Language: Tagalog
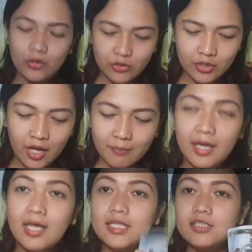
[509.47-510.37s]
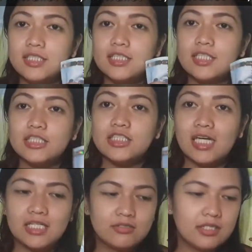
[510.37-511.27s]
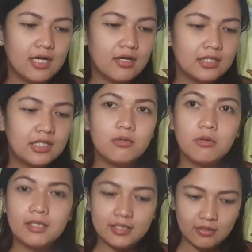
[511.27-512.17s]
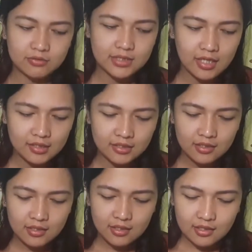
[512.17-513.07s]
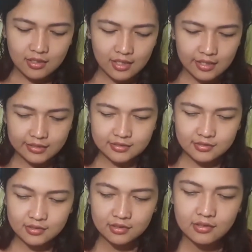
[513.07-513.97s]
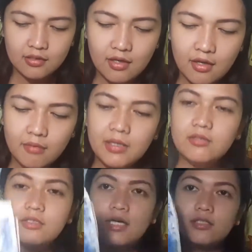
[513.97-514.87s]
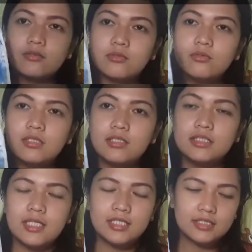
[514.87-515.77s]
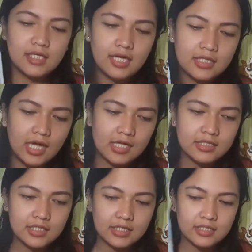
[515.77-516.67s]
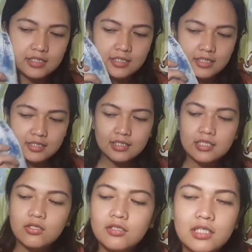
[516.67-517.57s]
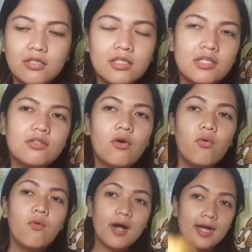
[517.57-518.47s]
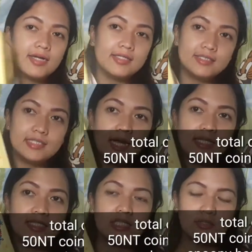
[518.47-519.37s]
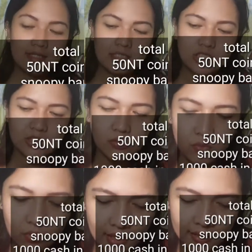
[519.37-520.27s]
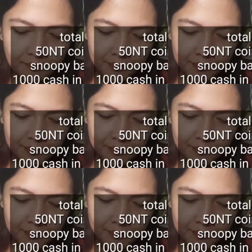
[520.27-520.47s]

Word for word: 5, 6, 7, 8. May 8,000 cash tayo na tigo 1,000. At meron tayong 2,800 dito. Dito, dito nakuha. Ayan. Dito natin siya nakuha